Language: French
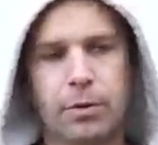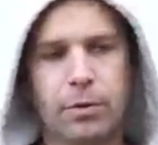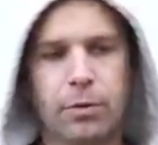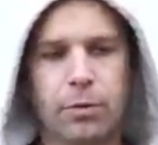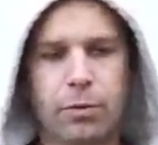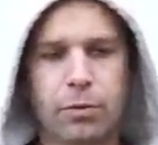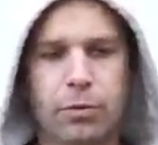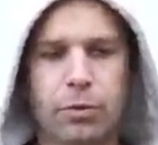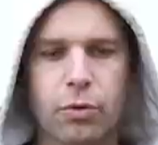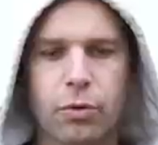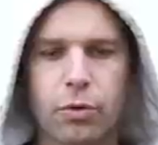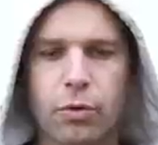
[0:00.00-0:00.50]

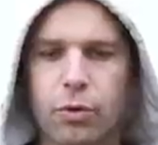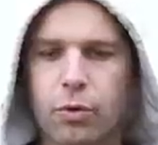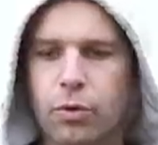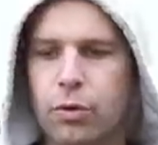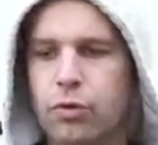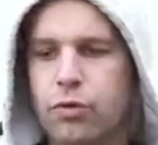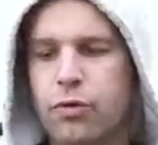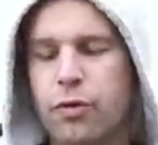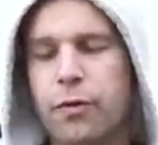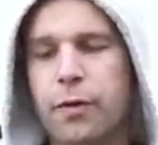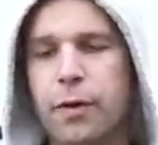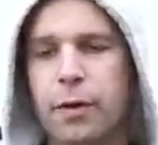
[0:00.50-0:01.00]
Donc
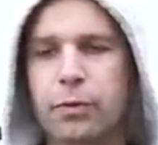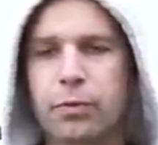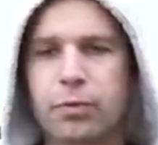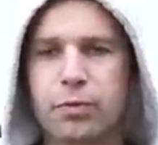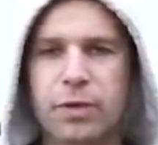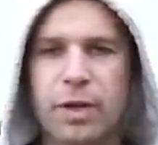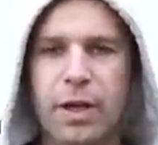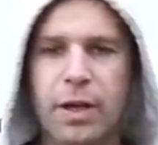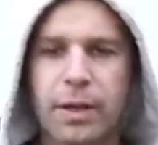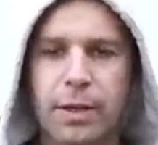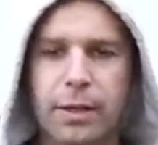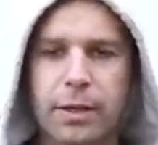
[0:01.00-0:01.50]
je vais faire tout
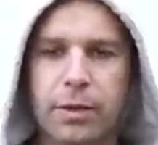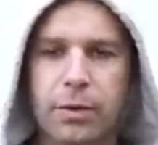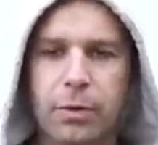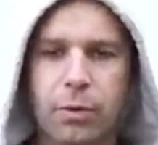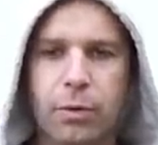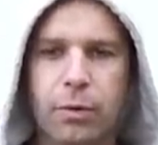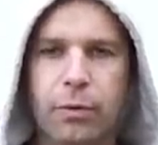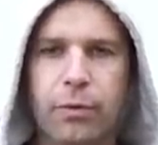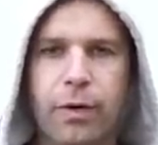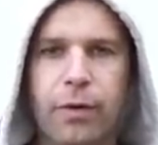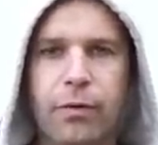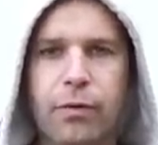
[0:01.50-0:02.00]
ça et
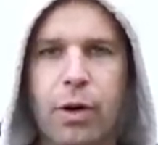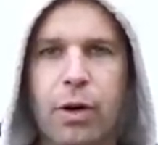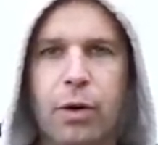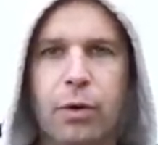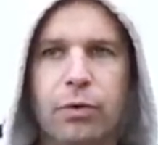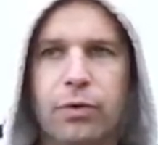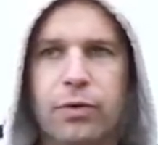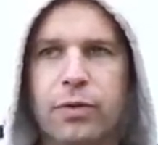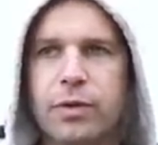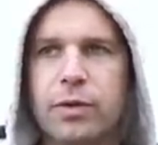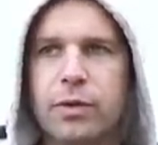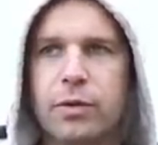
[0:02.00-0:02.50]
on va voir
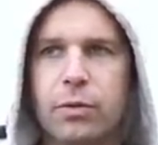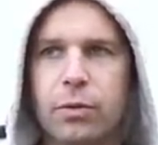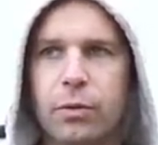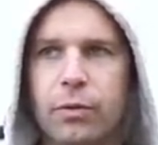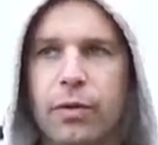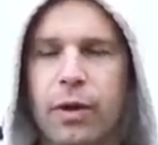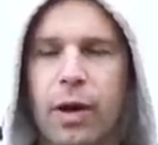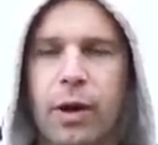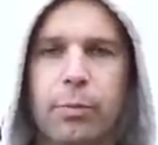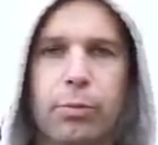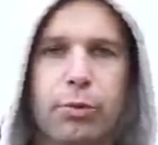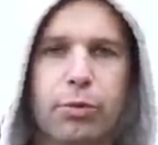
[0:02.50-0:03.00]
aussi, on
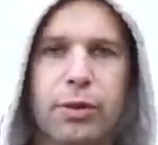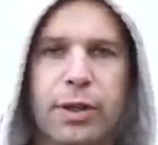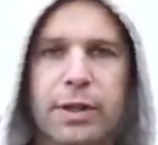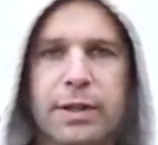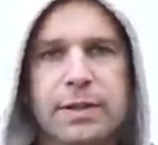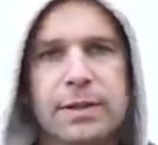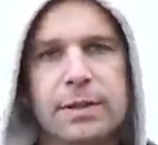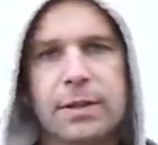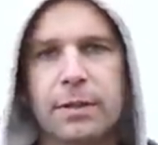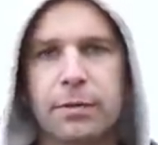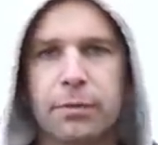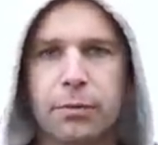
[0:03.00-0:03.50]
verra plus tard
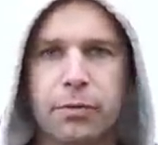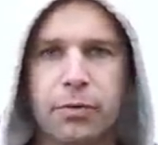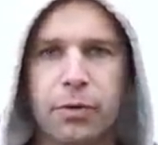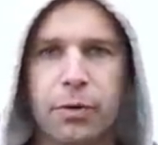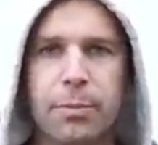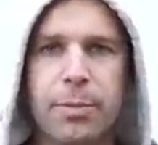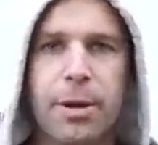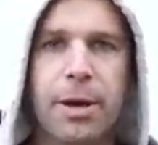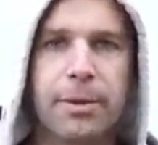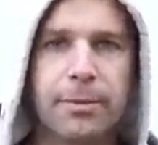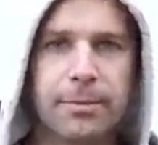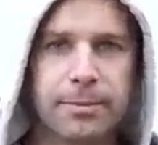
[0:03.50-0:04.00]
si ça
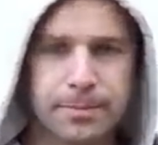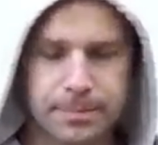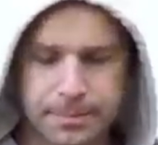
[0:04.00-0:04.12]
fonctionne bien.